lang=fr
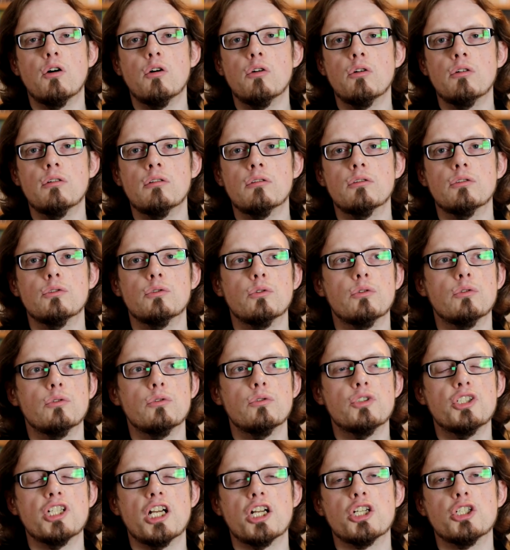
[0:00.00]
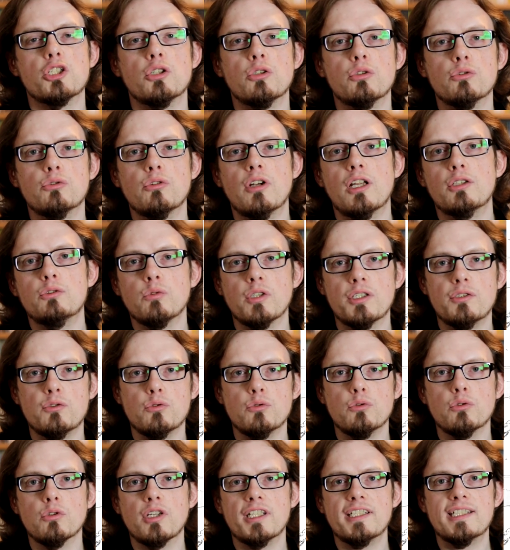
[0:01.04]
en euh, cherchant de la
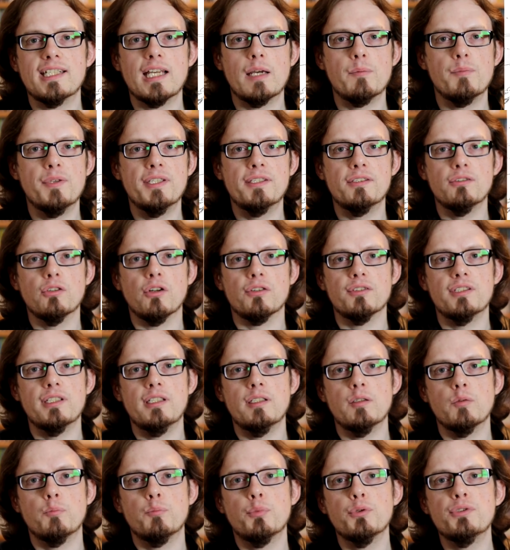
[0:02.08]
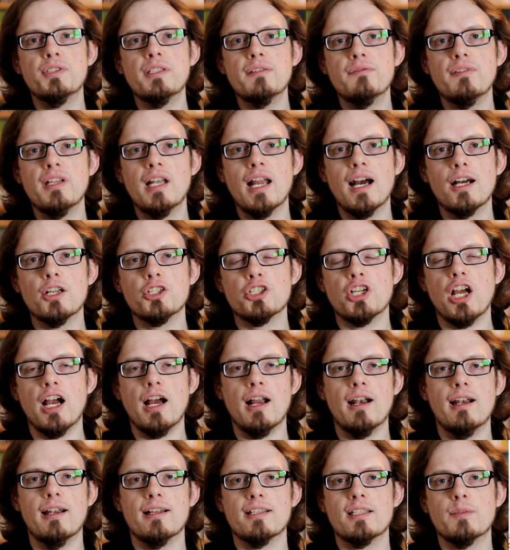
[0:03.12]
nourriture et qui habitent dans des petits villages
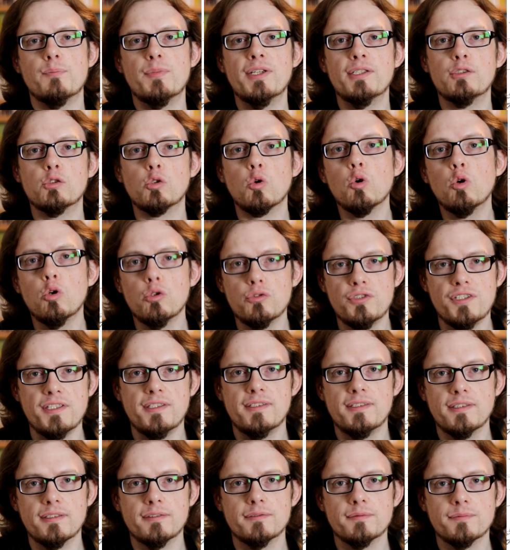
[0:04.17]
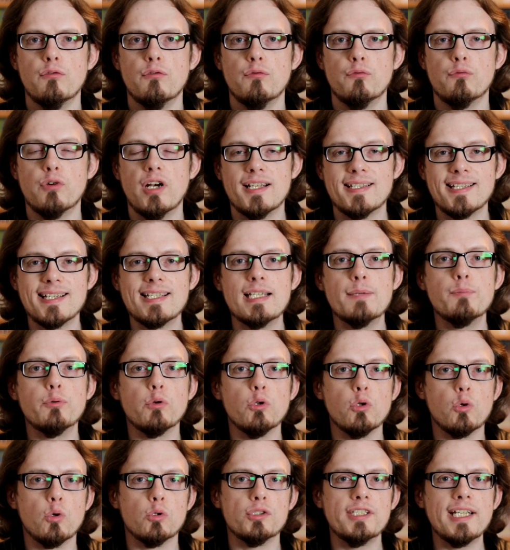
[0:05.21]
à l'aspect troglodyte. Voilà, ça c'est pour
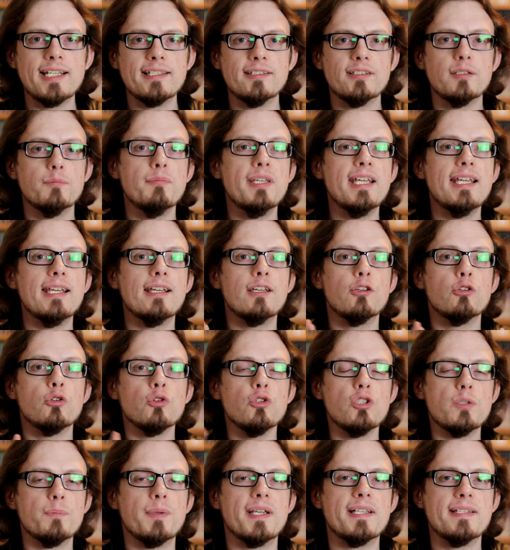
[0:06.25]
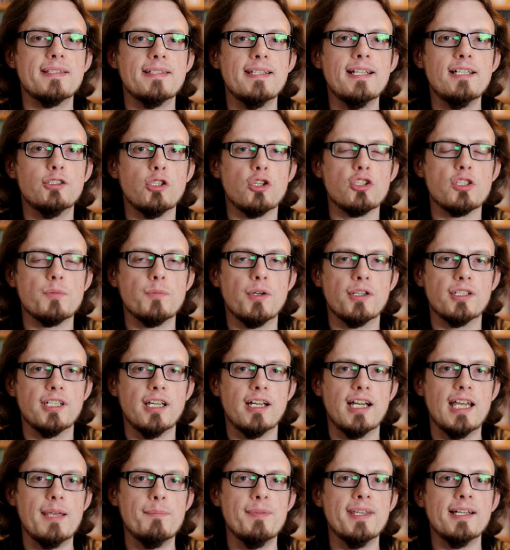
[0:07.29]
le contexte, mais que se passe-t-il dans ce
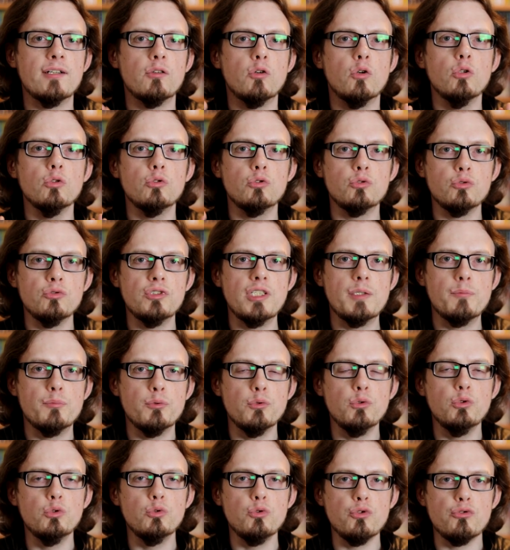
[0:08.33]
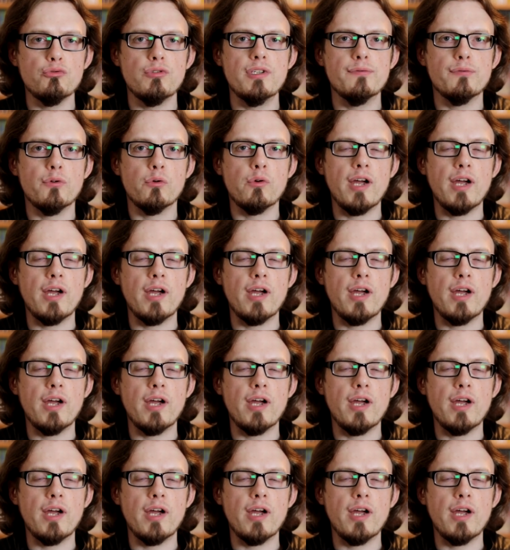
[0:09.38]
manga Eh bien, au tout début, nous suivons